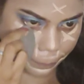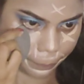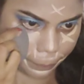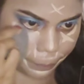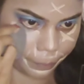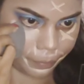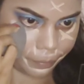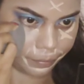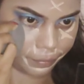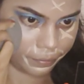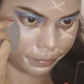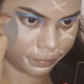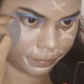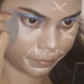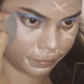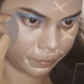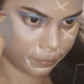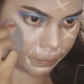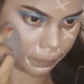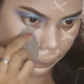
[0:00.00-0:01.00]
उसके बाद
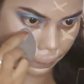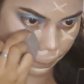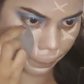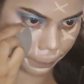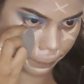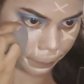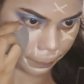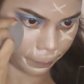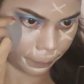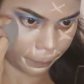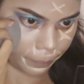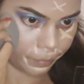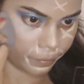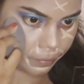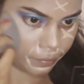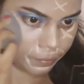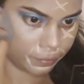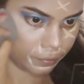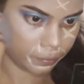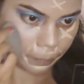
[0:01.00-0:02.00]
सेम ब्यूटी ब्लेंडर
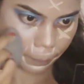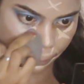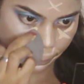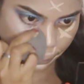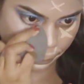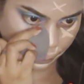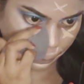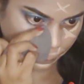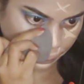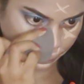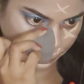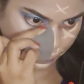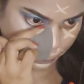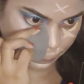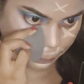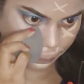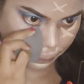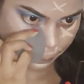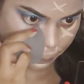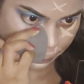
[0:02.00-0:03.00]
की मदद से
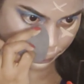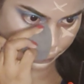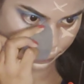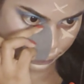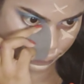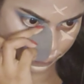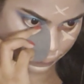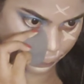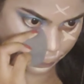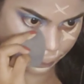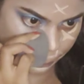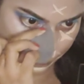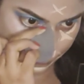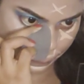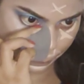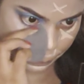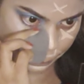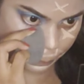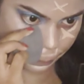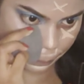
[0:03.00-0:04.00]
कंसीलर को
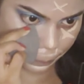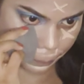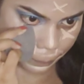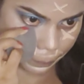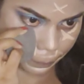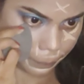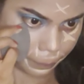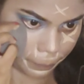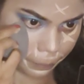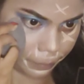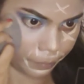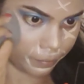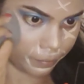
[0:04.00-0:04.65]
ब्लेंड कर लूँगी